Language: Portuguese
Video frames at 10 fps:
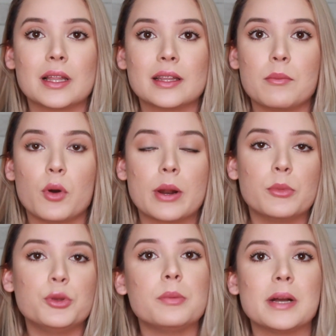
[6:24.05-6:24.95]
ela demora
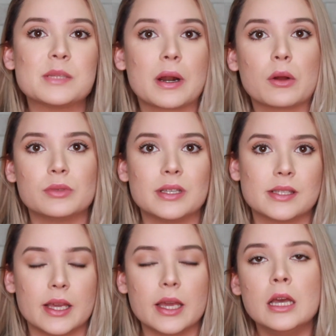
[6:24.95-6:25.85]
muito mais para
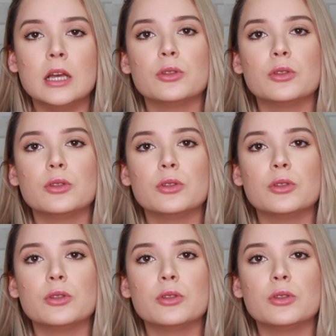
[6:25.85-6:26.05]
acontecer